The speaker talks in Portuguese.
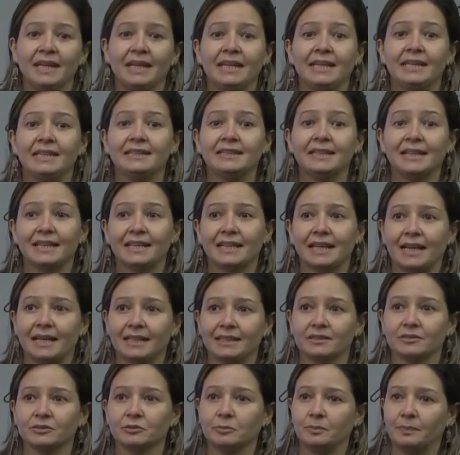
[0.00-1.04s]

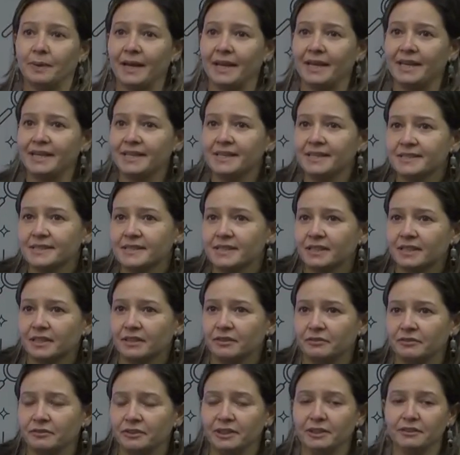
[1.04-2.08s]
integrada no país em
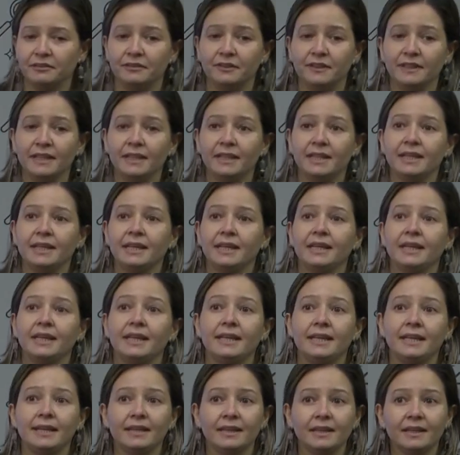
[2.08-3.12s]
que vive
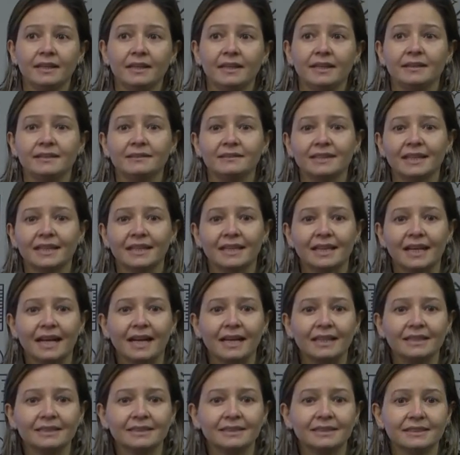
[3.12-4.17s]
e
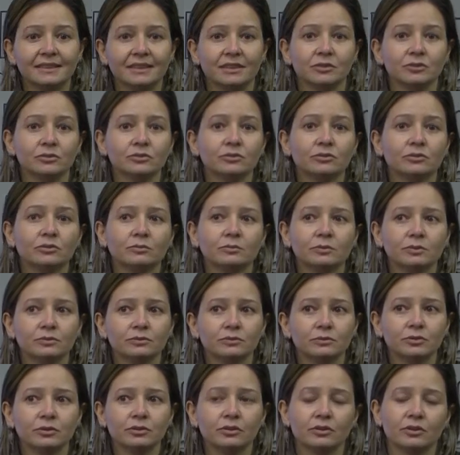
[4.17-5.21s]
integrada então no
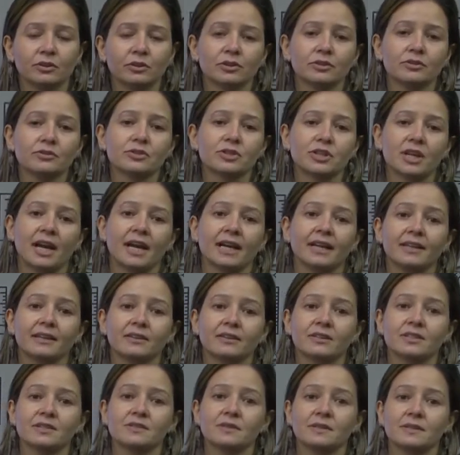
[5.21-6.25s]
mundo todo, já que
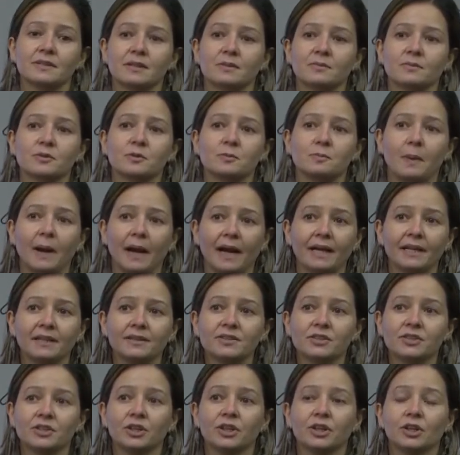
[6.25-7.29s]
nós fazemos
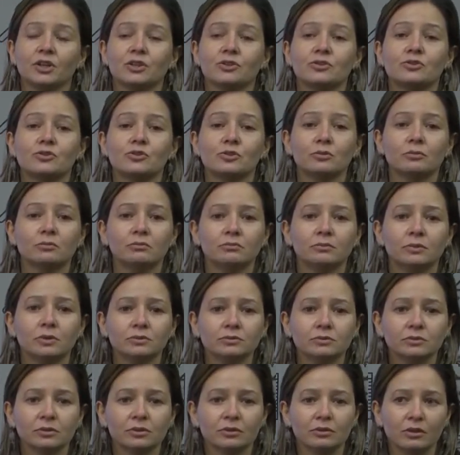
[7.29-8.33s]
parte de um
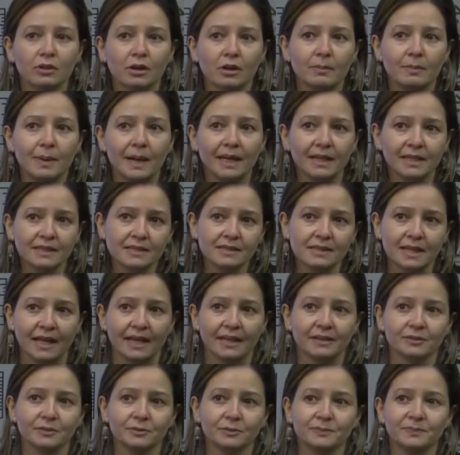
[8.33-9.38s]
mundo
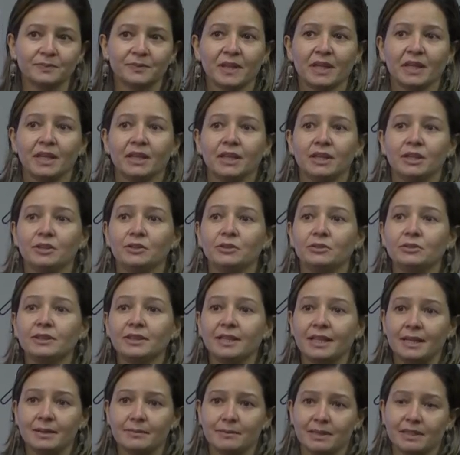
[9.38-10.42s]
globalizado. E o
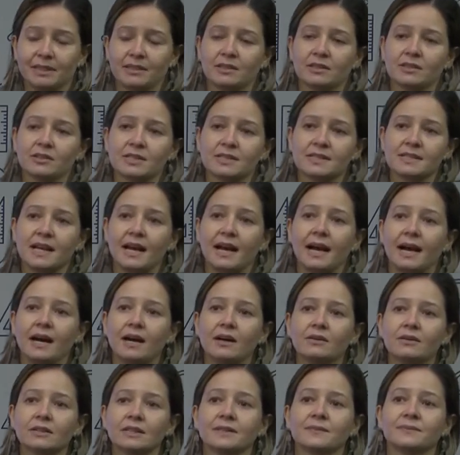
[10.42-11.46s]
tema da nossa
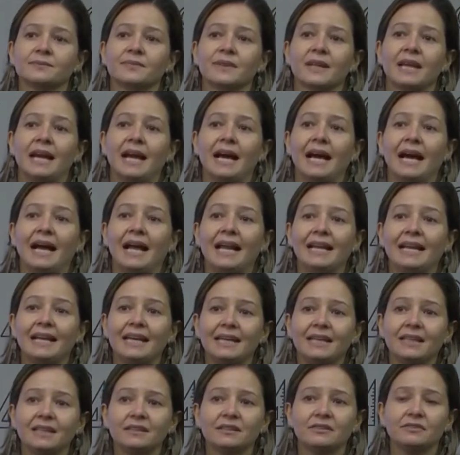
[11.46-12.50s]
aula,
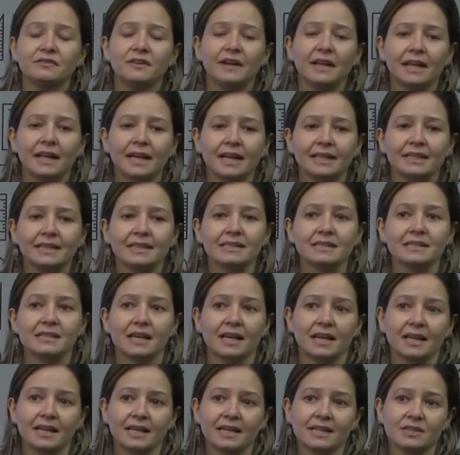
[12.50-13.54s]
além de falar das
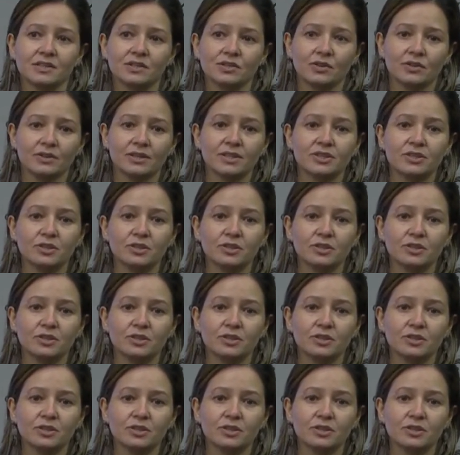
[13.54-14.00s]
relações